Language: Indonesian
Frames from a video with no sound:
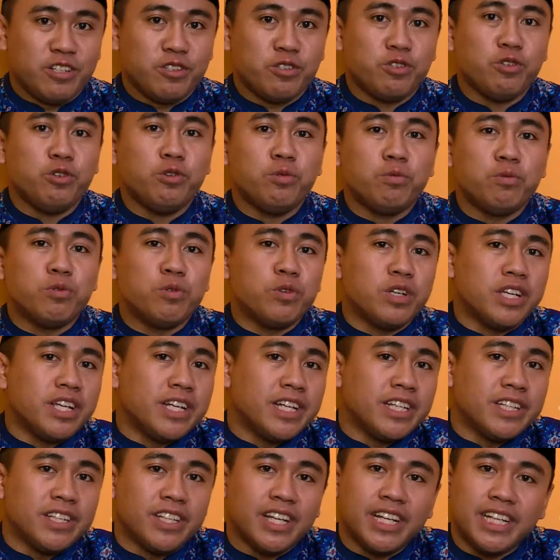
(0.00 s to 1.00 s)
tubuh
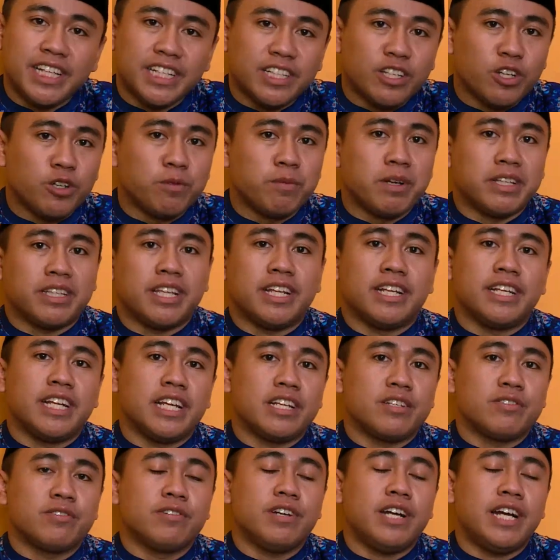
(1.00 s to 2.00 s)
ilallahi taubatan
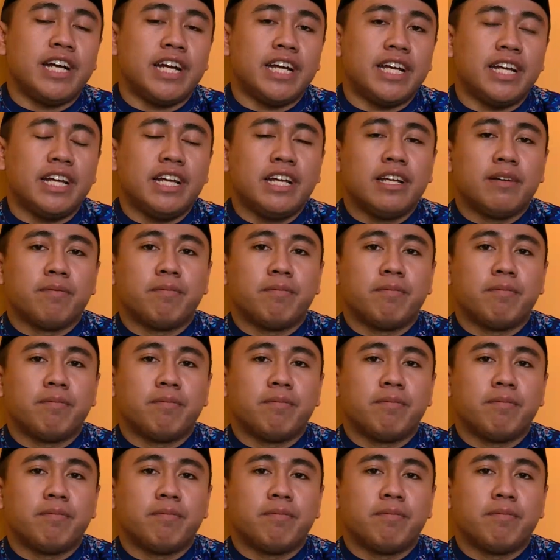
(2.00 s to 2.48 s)
nasuha.